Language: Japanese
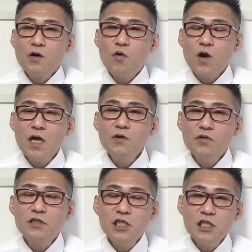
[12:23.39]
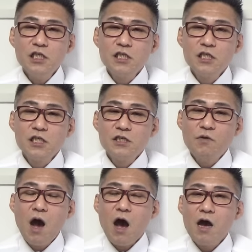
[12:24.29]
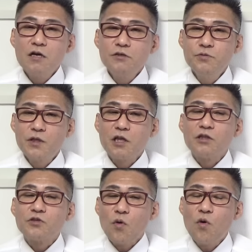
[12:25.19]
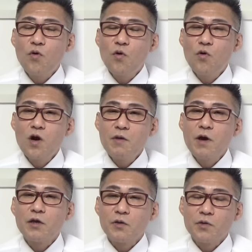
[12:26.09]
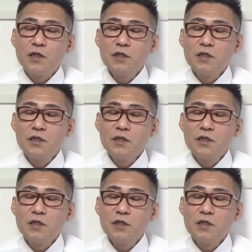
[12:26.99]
他の国は増えてんですよ。コロナ前より。